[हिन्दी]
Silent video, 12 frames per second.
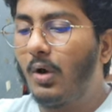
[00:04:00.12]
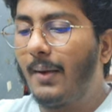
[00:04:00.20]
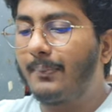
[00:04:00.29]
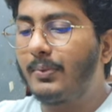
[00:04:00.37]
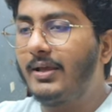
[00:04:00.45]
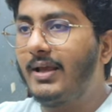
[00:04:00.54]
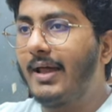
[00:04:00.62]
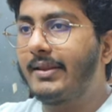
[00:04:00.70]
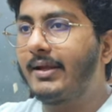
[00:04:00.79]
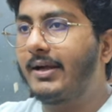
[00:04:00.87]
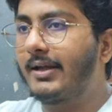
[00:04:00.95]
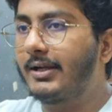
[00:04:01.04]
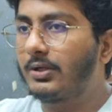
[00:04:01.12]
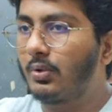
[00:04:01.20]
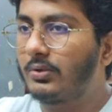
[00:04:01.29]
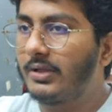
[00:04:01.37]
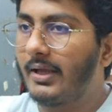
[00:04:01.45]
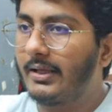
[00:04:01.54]
वो आपकी यहाँ से कनेक्ट
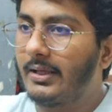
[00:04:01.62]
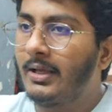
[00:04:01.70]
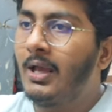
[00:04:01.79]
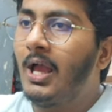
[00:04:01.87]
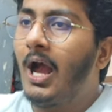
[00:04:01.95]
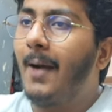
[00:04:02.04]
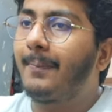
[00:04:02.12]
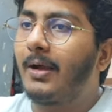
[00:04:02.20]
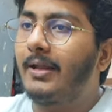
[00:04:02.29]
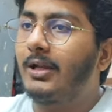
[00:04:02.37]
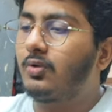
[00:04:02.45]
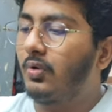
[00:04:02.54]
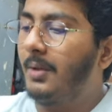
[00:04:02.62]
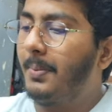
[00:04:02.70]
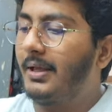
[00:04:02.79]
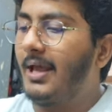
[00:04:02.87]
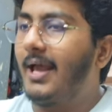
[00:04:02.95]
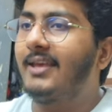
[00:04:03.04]
हो जाएगी अब कनेक्ट होने
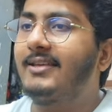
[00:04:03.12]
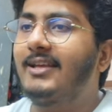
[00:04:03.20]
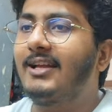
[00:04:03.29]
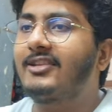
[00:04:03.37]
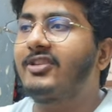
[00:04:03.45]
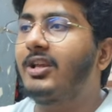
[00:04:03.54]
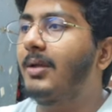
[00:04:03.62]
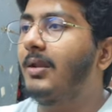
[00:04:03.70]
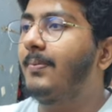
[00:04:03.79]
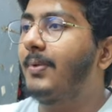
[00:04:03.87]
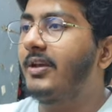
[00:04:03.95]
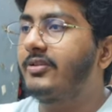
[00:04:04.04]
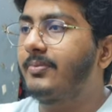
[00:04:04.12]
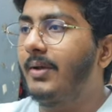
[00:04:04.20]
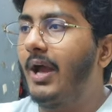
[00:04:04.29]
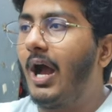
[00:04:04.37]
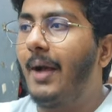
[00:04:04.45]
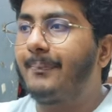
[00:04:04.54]
पे क्या है कि ये एच पेज
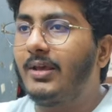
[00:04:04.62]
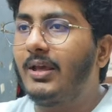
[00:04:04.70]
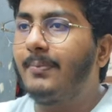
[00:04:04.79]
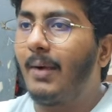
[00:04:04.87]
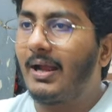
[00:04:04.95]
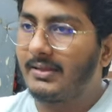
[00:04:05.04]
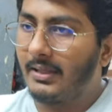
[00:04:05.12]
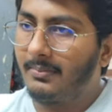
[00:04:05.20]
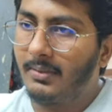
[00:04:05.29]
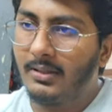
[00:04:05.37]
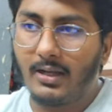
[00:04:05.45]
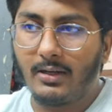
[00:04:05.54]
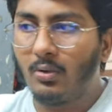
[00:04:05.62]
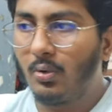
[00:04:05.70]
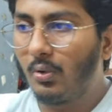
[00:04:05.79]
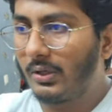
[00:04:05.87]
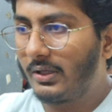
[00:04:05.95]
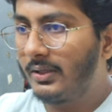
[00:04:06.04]
में आपकी पाइथन भी रन
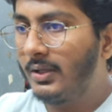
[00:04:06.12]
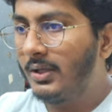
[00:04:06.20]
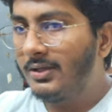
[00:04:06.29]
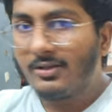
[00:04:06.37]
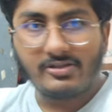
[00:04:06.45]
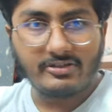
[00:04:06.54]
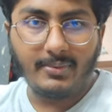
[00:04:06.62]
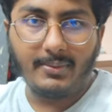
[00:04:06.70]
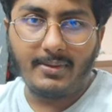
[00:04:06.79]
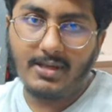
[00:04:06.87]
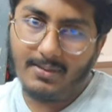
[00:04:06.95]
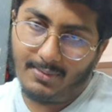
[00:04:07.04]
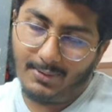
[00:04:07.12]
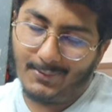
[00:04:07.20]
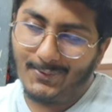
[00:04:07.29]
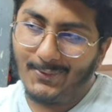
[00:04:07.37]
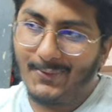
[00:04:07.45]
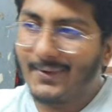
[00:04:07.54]
होगी सच में भैया
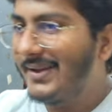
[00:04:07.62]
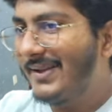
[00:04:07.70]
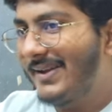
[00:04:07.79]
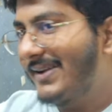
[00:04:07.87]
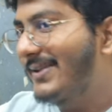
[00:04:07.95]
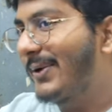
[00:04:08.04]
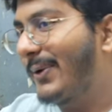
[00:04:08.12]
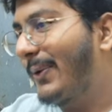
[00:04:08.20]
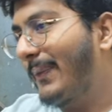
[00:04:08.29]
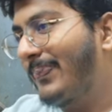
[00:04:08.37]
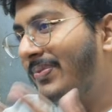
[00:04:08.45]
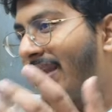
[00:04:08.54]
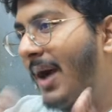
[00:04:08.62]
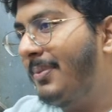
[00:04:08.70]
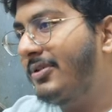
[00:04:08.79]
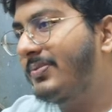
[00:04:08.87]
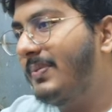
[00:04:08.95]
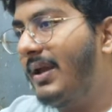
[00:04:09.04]
बिल्कुल होगी देखो
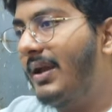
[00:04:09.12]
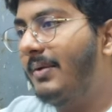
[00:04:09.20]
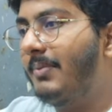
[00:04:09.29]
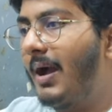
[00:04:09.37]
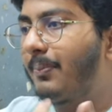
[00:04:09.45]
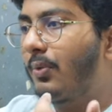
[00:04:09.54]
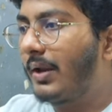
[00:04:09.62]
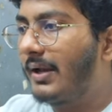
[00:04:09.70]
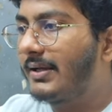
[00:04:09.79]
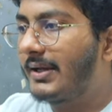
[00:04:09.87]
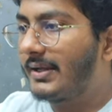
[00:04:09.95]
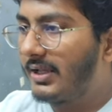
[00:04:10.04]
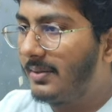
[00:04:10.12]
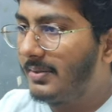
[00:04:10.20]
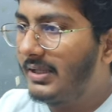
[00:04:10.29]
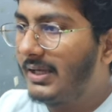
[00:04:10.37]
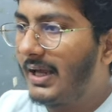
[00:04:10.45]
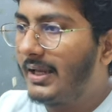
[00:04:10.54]
अब इसमें मैं आपको रन करके
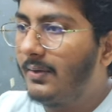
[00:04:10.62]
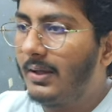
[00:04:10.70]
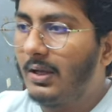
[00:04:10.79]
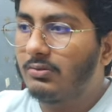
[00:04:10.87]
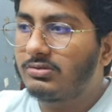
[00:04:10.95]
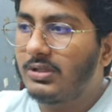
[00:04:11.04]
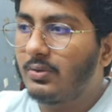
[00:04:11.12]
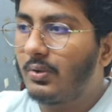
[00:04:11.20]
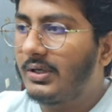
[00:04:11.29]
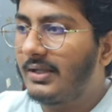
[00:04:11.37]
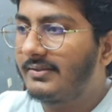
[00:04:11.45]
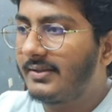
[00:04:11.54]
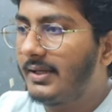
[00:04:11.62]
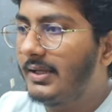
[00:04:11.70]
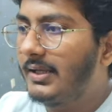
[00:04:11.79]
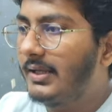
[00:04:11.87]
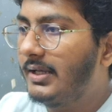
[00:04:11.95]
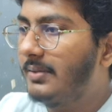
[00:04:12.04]
भी दिखाने वाला हूँ उसकी कोई टेंशन
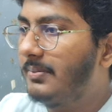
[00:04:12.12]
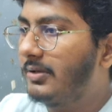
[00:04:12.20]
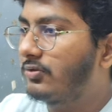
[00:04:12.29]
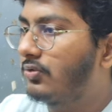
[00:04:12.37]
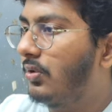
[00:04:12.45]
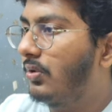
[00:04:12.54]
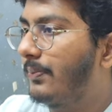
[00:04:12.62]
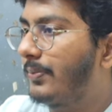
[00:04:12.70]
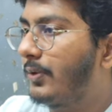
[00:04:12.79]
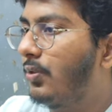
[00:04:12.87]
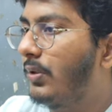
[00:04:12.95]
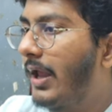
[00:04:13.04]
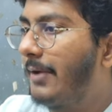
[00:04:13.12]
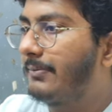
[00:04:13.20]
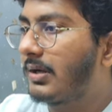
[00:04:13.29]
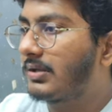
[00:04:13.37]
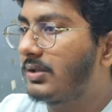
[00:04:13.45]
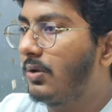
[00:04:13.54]
नहीं लेनी मैं इसको गो लाइव
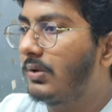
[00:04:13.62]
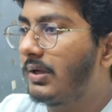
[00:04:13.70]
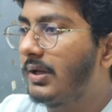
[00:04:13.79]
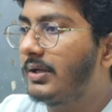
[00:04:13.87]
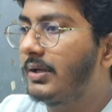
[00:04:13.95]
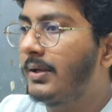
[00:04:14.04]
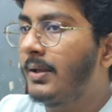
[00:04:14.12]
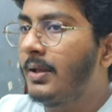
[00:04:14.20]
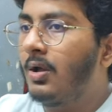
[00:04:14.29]
करता हूँ क्लिक